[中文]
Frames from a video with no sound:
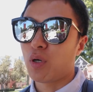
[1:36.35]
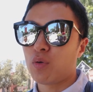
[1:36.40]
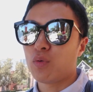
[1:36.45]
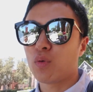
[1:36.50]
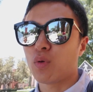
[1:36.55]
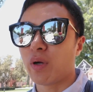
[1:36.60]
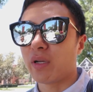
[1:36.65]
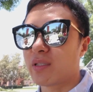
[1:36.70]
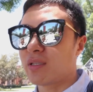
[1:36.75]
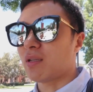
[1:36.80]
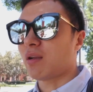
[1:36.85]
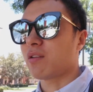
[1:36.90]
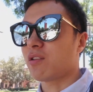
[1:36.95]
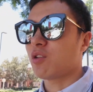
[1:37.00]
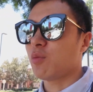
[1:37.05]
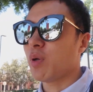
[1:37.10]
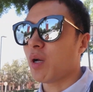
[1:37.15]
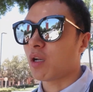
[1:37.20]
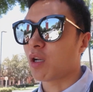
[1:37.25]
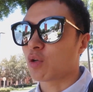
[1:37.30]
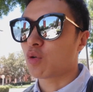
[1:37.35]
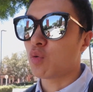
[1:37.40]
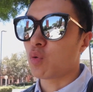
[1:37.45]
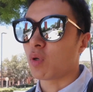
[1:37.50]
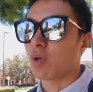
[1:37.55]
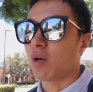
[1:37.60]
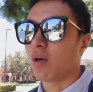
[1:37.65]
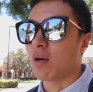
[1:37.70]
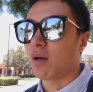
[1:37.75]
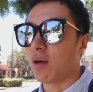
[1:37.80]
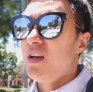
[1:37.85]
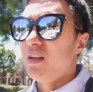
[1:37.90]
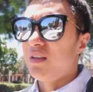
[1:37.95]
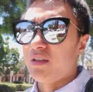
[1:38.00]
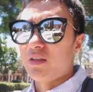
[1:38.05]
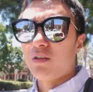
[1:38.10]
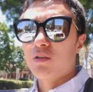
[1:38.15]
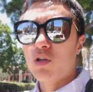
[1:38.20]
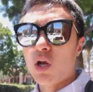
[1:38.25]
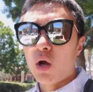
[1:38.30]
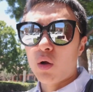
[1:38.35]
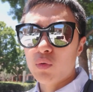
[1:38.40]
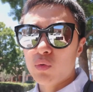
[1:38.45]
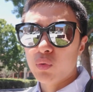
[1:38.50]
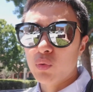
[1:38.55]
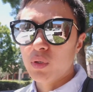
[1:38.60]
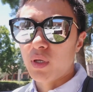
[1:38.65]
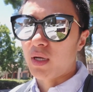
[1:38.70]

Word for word: 如果这张支票的数额已经超出